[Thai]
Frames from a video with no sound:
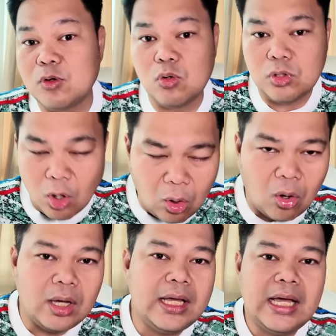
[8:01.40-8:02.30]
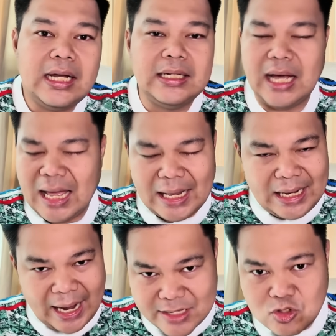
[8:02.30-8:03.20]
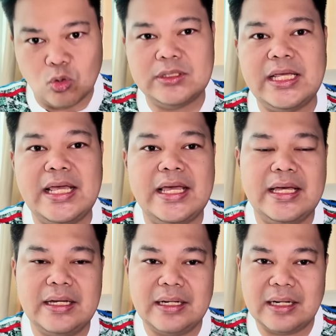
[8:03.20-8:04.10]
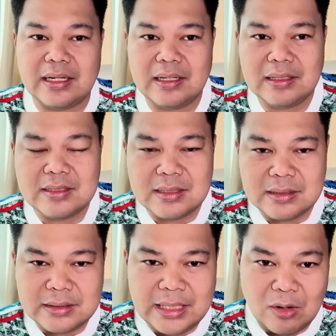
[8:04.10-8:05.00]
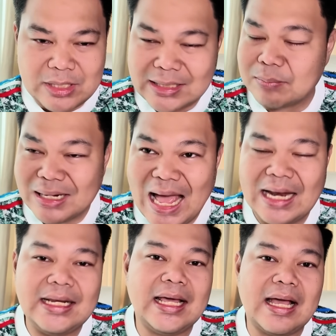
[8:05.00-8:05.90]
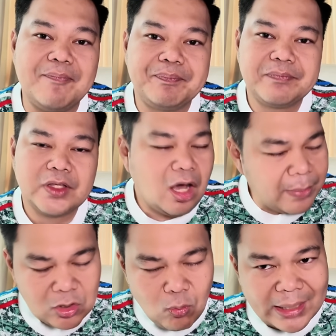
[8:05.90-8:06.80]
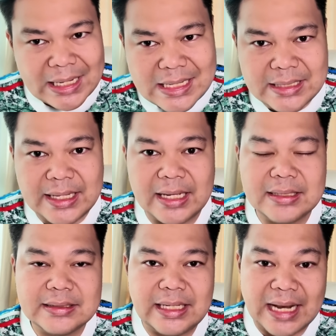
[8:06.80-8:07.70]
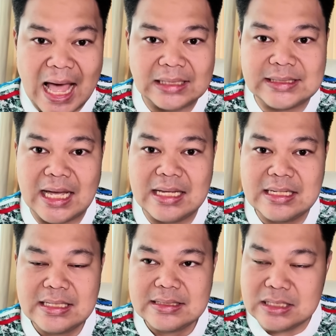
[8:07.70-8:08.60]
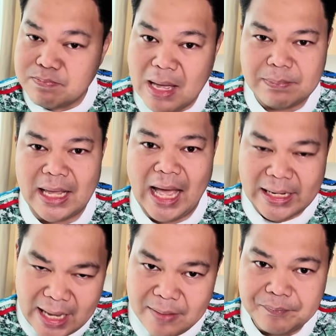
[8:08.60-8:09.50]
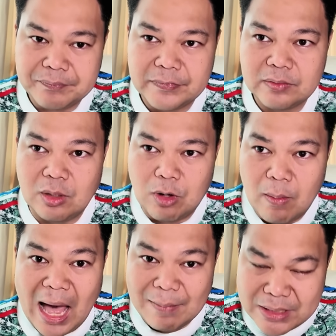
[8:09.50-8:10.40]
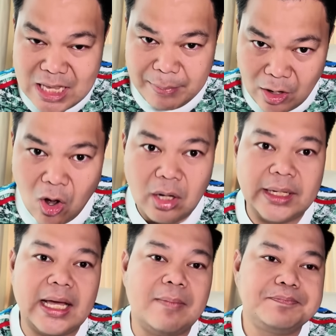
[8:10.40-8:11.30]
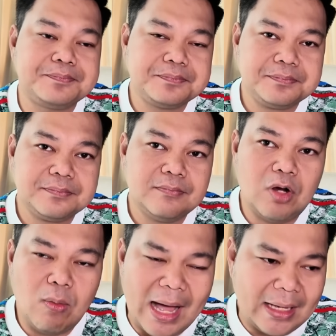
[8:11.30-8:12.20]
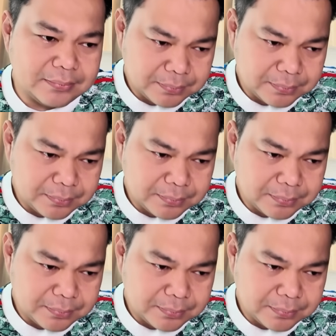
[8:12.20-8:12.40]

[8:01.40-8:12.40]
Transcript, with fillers: ว่าบรูโน่หรืออะไรหลายๆสูตรที่เราคิดกันมาได้เนี่ยนะครับก็ไม่รู้ว่าในลีกเนี่ยเทนฮากจะยึดแบบไหนอันเนี้ยต้องบอกว่าภาพนี้ยังไม่ออกนะครับเพราะว่า